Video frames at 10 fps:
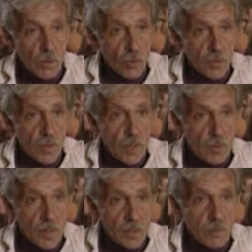W takiej
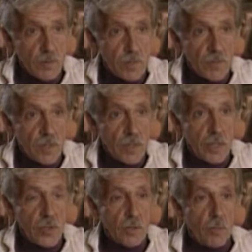pozycji ciało
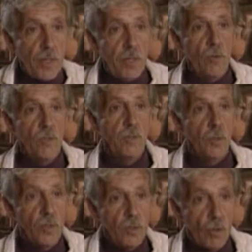przechodzi przez tak
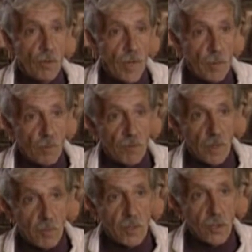zwany szok
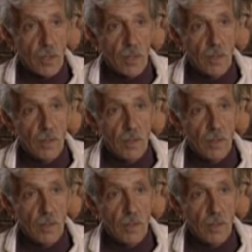niedotlenienia